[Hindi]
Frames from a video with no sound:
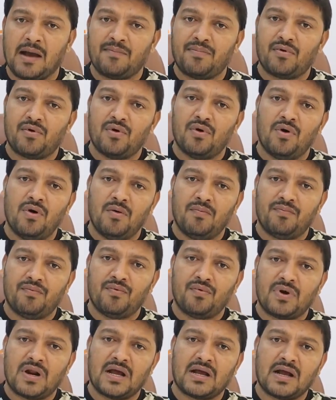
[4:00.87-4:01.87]
आपको
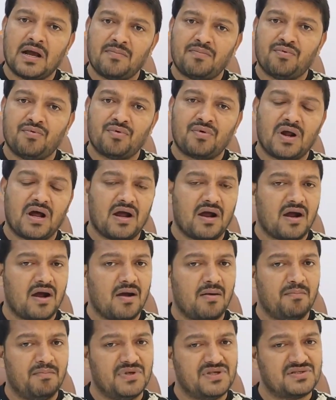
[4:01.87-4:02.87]
पूरा का पूरा
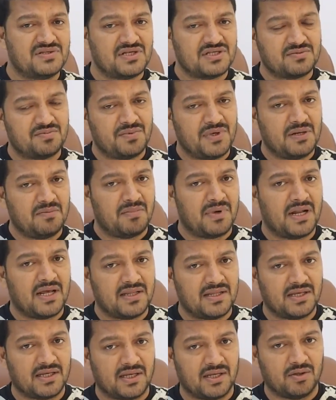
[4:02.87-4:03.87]
बिजनेसमैन
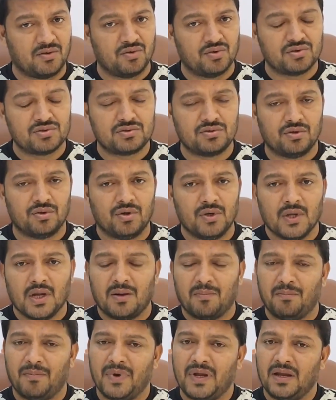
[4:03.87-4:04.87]
बना देगी दोस्तों
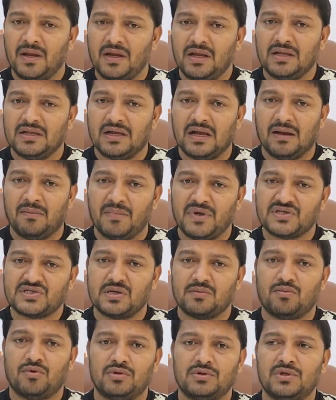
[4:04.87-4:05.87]
मैं
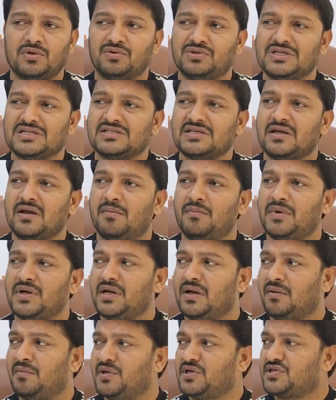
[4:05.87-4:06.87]
हमेशा बोलता हूँ जैसे
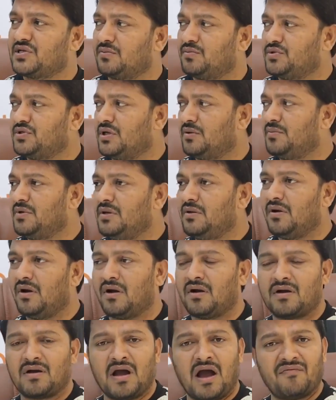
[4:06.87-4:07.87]
हमें हमेशा मुझे अभी
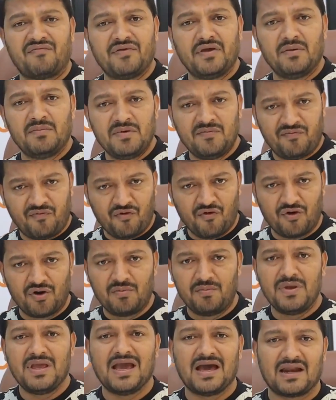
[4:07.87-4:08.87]
काफी अभी
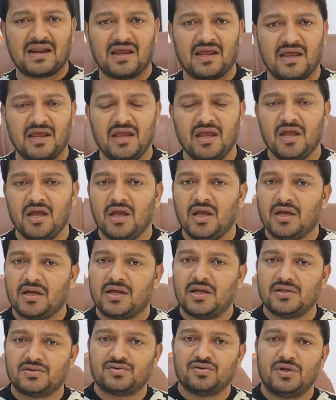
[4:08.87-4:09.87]
फोन भी आ रहे
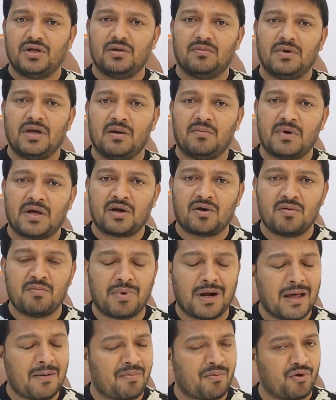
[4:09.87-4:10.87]
हैं कि सुनील भाई हमारे को
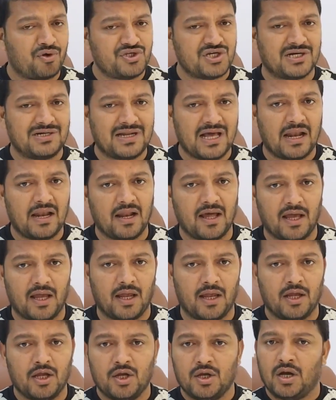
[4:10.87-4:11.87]
बड़ा प्रोजेक्ट डालना
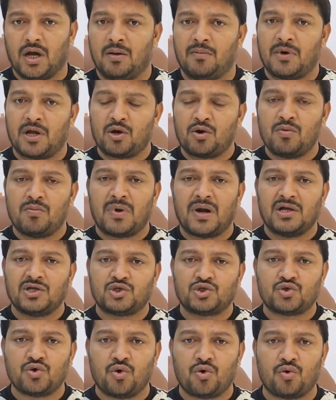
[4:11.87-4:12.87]
है हमारे को बड़ा
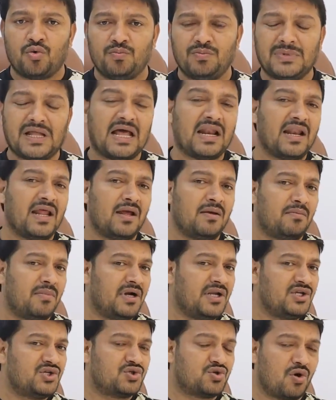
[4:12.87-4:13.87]
शोरूम डालना है
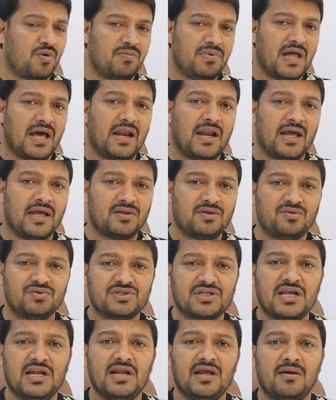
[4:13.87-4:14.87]
बड़ी शॉप डालना है तो
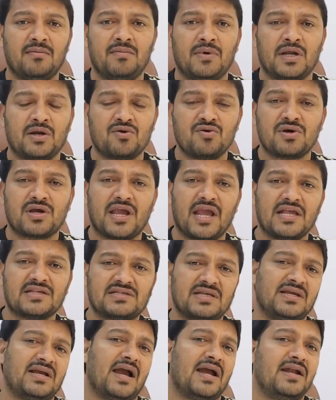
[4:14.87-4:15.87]
उसके लिए हमारे को
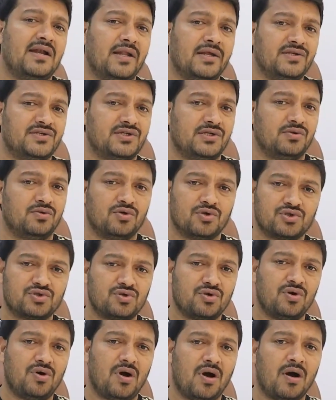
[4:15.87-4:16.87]
कैसे गाइडलाइन चाहिए
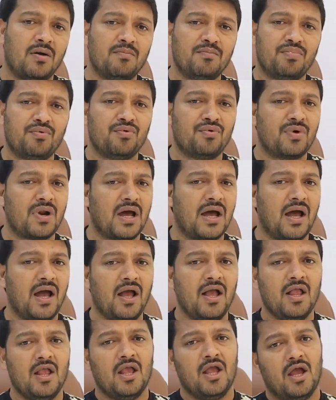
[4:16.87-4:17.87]
दोस्तों हम पूरा
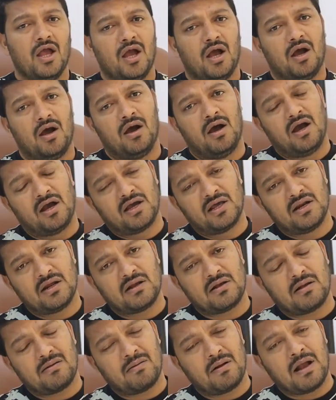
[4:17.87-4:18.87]

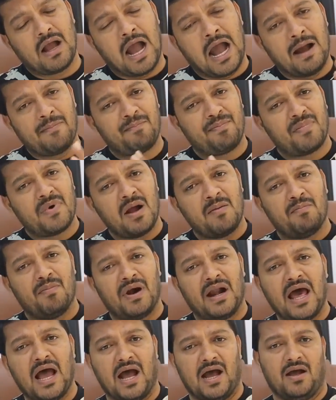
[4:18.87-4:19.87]
अगर आपका
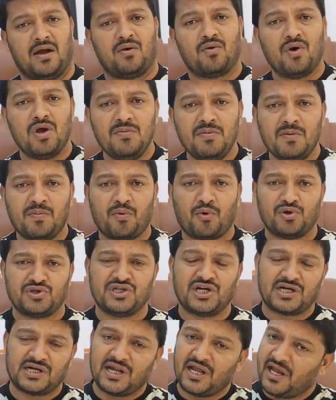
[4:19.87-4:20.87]
बड़ा कोई भी
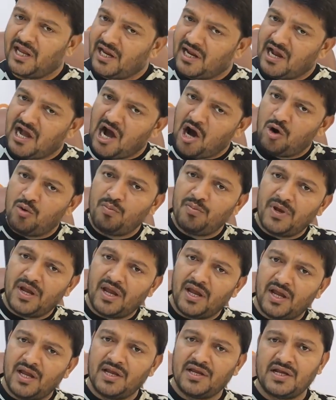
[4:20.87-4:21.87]
प्रोजेक्ट है गांव
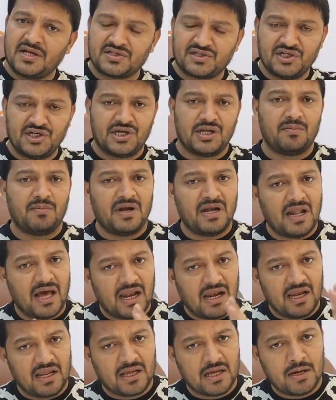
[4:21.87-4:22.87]
में है या सिटी में
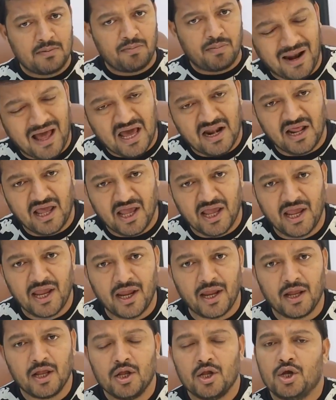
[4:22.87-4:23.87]
डालने का प्लान
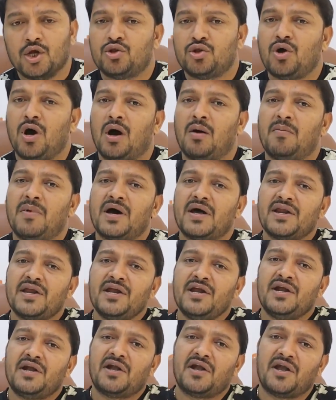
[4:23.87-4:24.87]
है तो
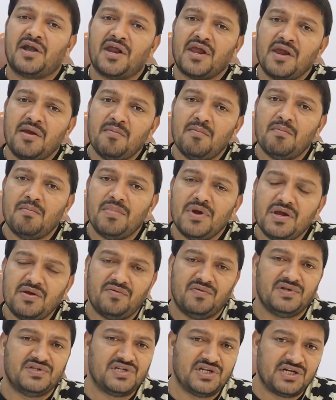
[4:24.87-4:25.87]
हमारी टीम
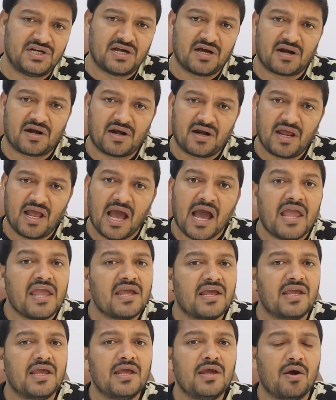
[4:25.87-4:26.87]
भी विजिट करने
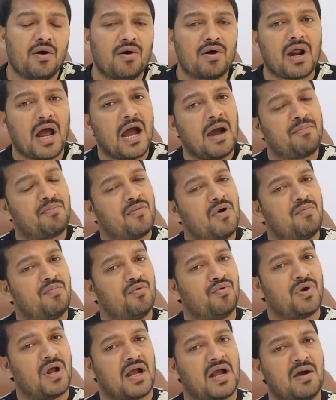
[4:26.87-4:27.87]
आएगी और आपको
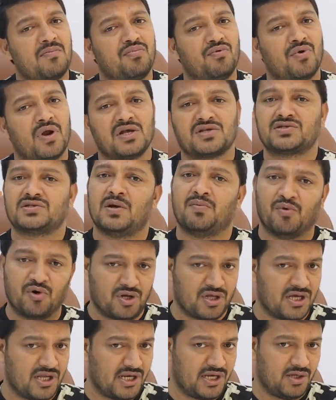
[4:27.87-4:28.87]
पूरा का पूरा
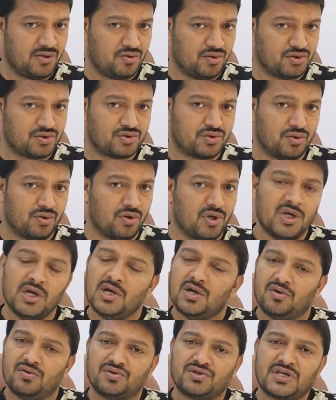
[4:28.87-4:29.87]
सपोर्ट करेगी दोस्तों
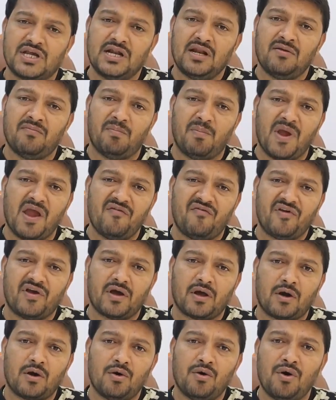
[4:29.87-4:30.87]
उसके लिए
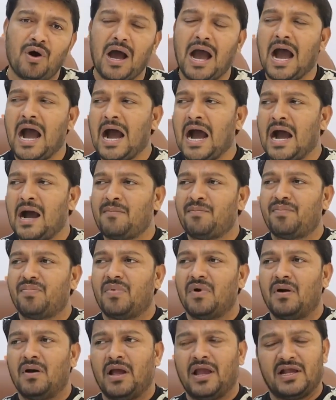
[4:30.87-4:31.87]
बेफिक्र लो
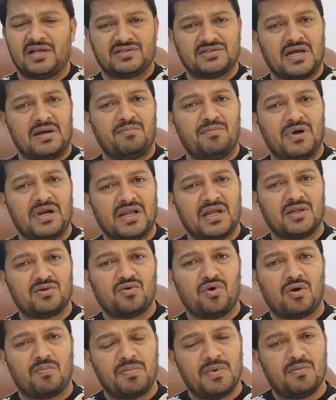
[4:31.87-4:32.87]
आप एग्जाम्पल के
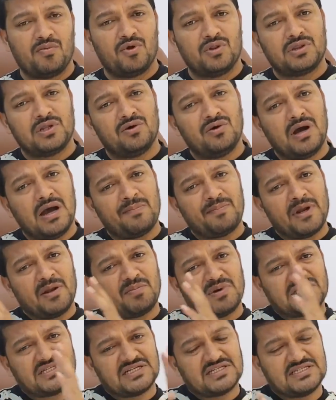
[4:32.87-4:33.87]
तौर पे बोलता हूँ
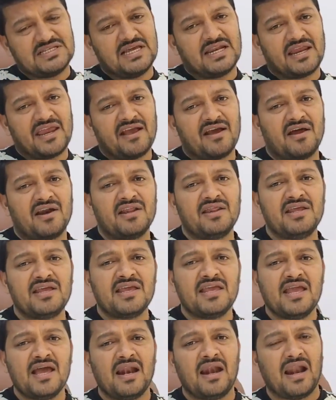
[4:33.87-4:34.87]
आपने पचास हजार की
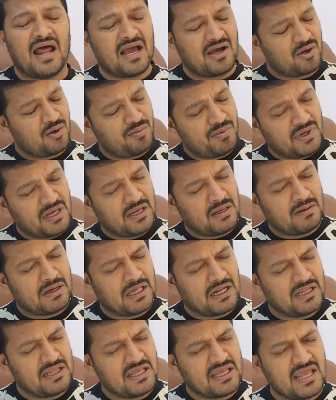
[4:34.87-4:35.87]
खरीदी की या लाख रुपए की
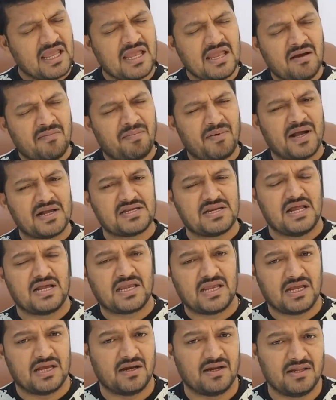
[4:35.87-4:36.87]
खरीदी की या पांच
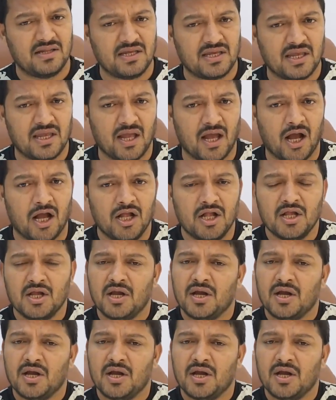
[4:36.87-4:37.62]
लाख की खरीदी किया